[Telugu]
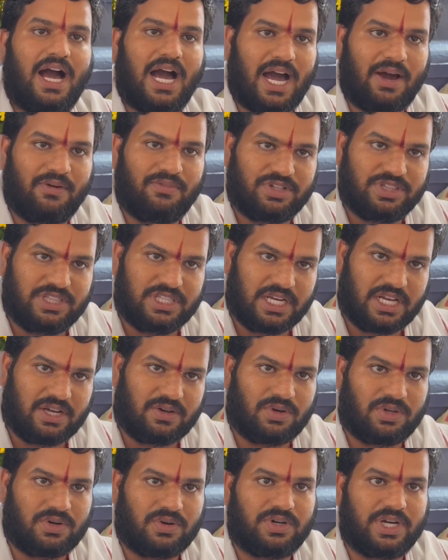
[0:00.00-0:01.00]
ఆ వృద్ధిని
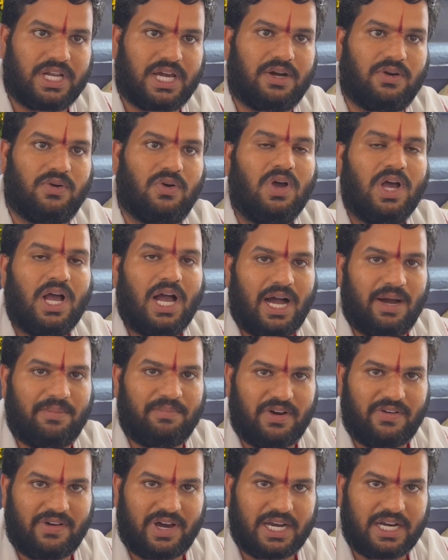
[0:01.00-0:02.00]
కోరుకుంటారు
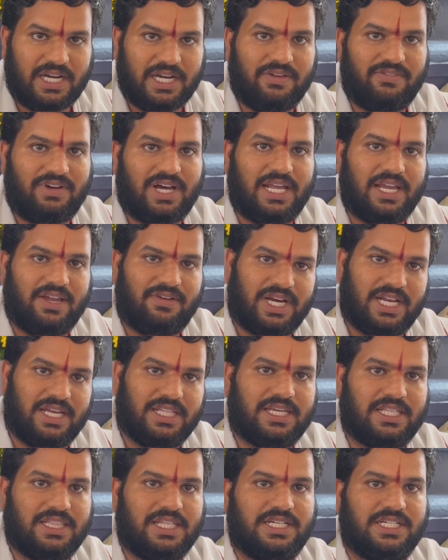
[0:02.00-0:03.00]
అమ్మవారిని ఇవాళ
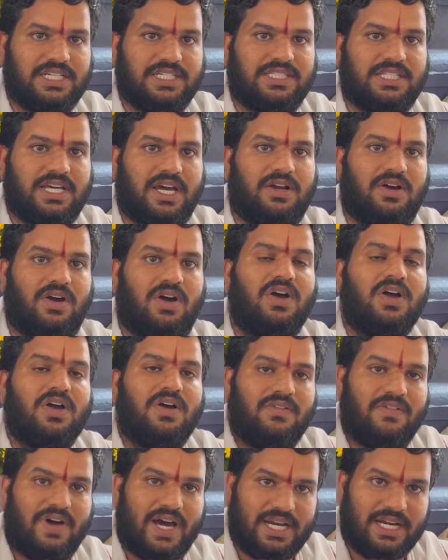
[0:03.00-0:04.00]
ఎవరైతే దర్శిస్తారో
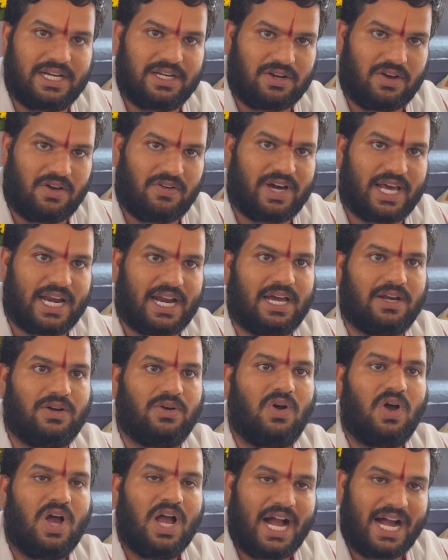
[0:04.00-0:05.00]
వారింట్లో వరాలు
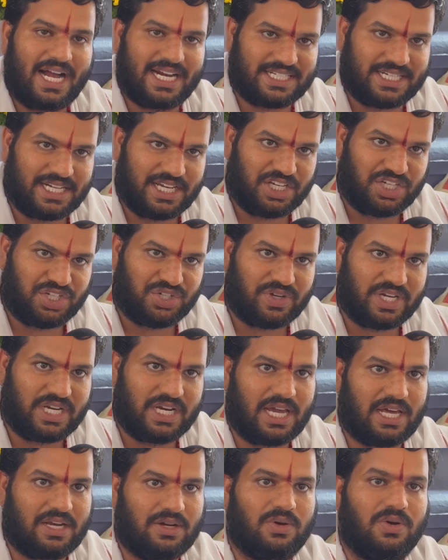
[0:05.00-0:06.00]

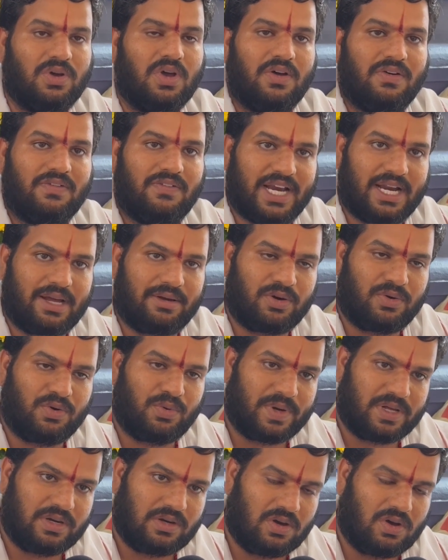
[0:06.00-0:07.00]
అష్టైశ్వర్యాలు వరం
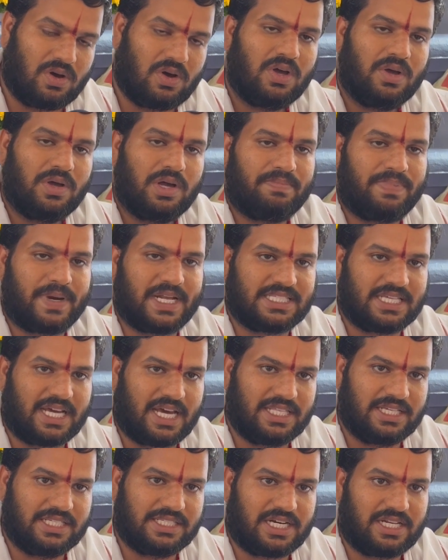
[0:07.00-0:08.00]
రూపంలో
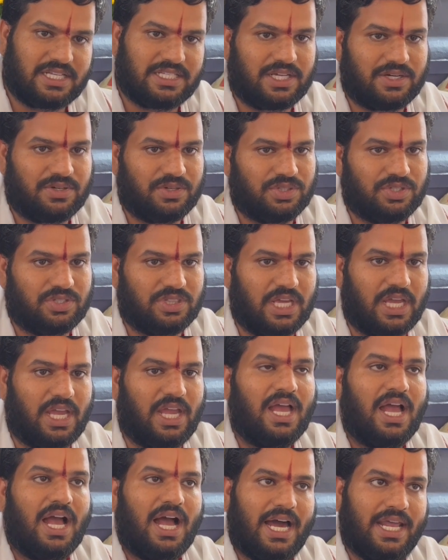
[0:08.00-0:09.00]
ప్రసాదించడం జరుగుతుంది
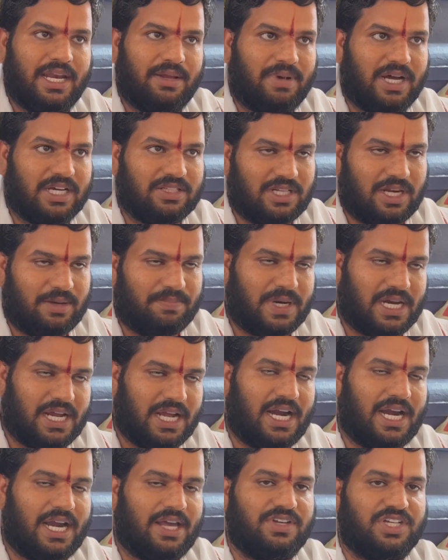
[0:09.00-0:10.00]
అని భక్తుల
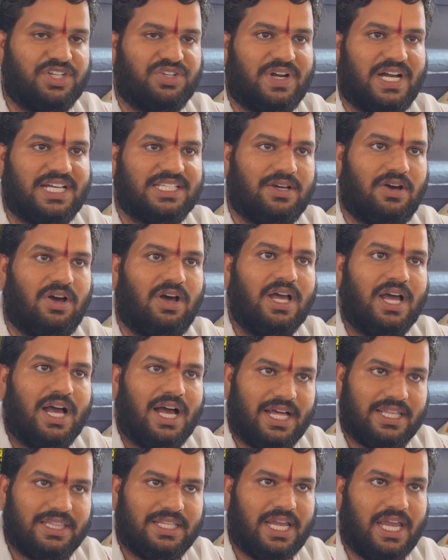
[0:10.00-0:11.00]
ప్రగాఢ విశ్వాసం
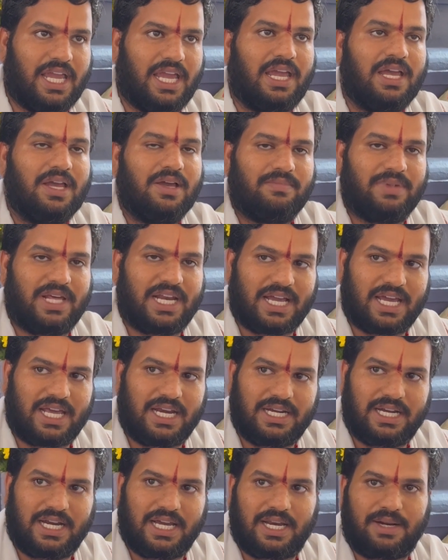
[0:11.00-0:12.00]
అందుకే మన
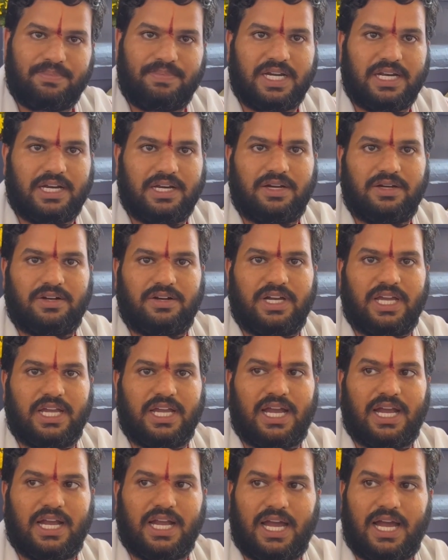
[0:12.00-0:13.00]
కరీంనగర్ పట్టణం నుండి
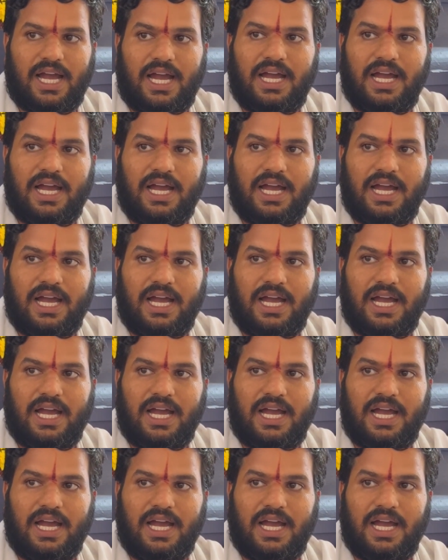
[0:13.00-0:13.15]
కాక